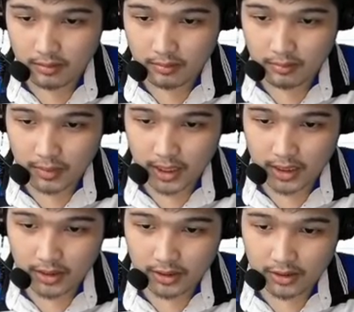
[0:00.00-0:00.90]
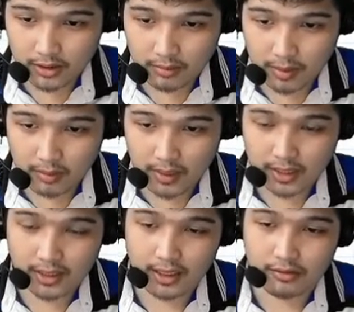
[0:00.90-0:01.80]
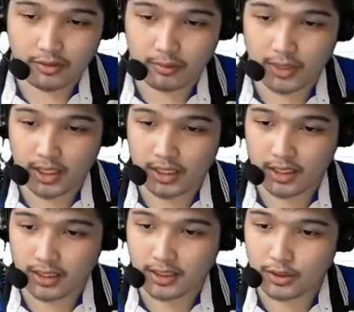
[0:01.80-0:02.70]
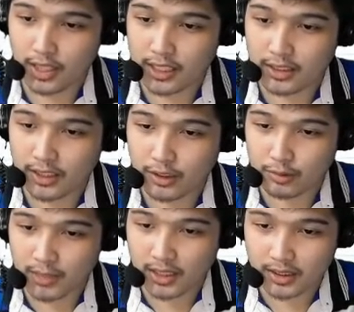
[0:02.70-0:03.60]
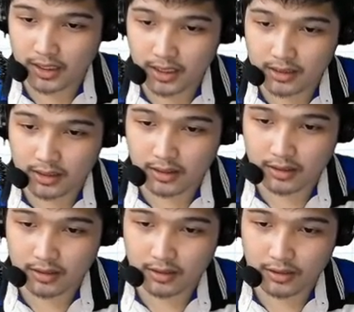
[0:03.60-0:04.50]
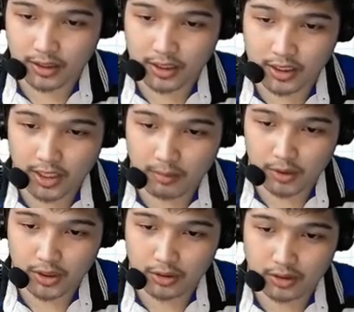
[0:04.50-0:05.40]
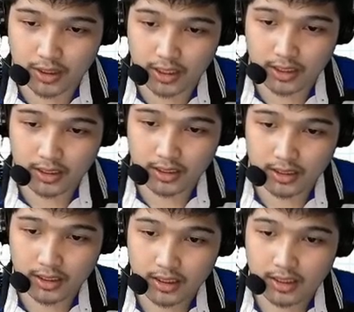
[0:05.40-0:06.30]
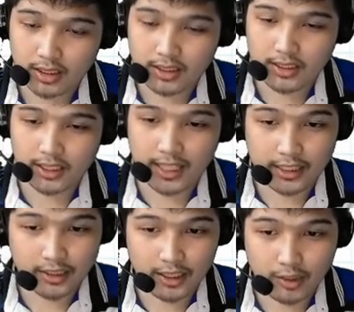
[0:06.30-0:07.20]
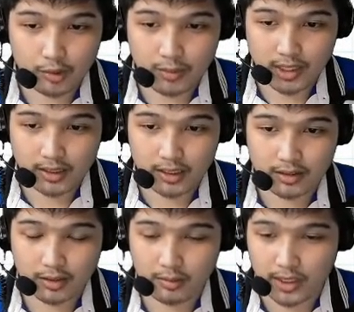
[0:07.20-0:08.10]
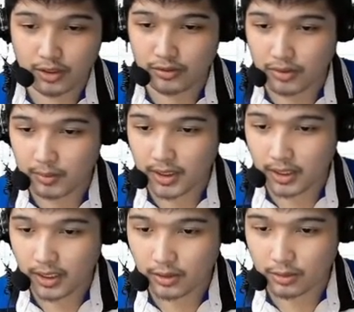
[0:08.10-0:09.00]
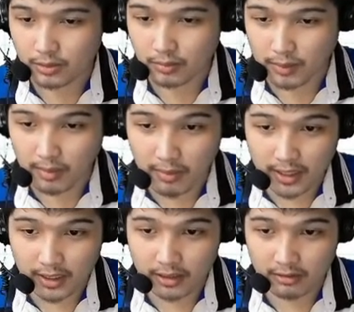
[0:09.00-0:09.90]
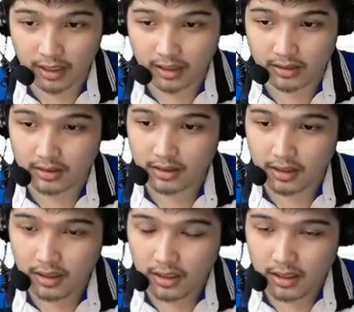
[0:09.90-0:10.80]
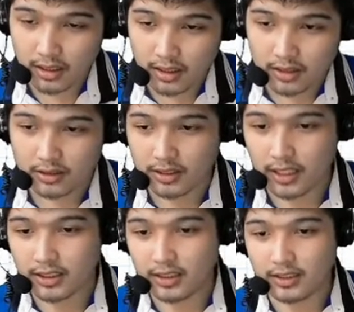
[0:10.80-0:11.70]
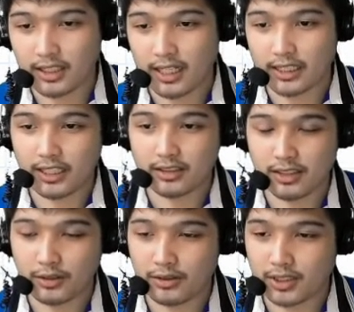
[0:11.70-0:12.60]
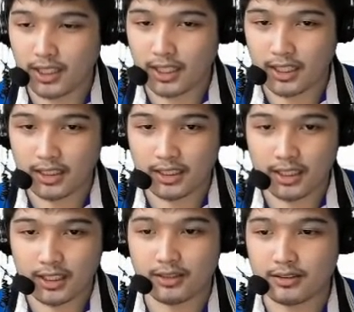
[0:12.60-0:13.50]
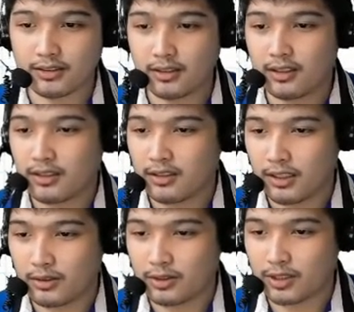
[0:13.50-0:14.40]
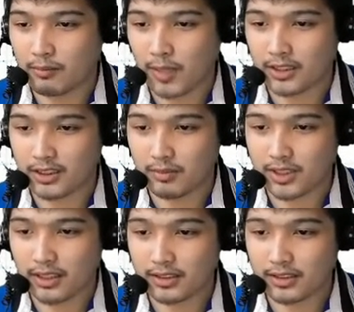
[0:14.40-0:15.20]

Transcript: Pa ganito, no? Pababaan na. From the, kasi ito laging datum natin, guys, eh, no? Yung initial position niya, yan laging datum natin. So, measured from the datum, pababa na yung S So that is against na dun sa ano dito sa positive sense